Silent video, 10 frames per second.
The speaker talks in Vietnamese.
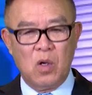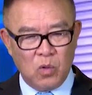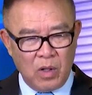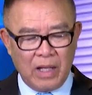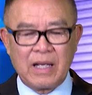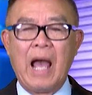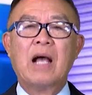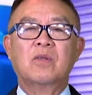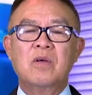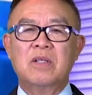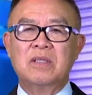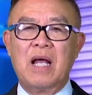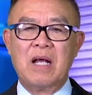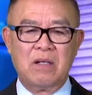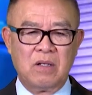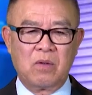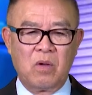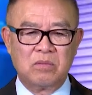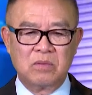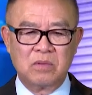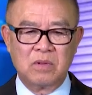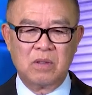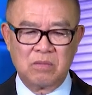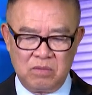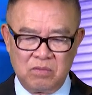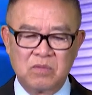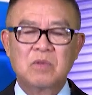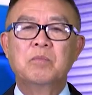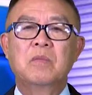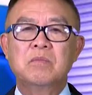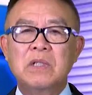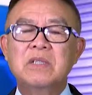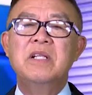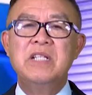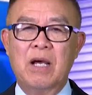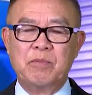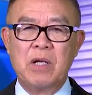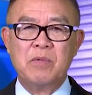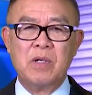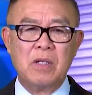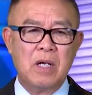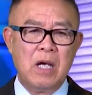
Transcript: Nó lại càng cho người ta là còn uh, bất tín nhiệm thêm nữa.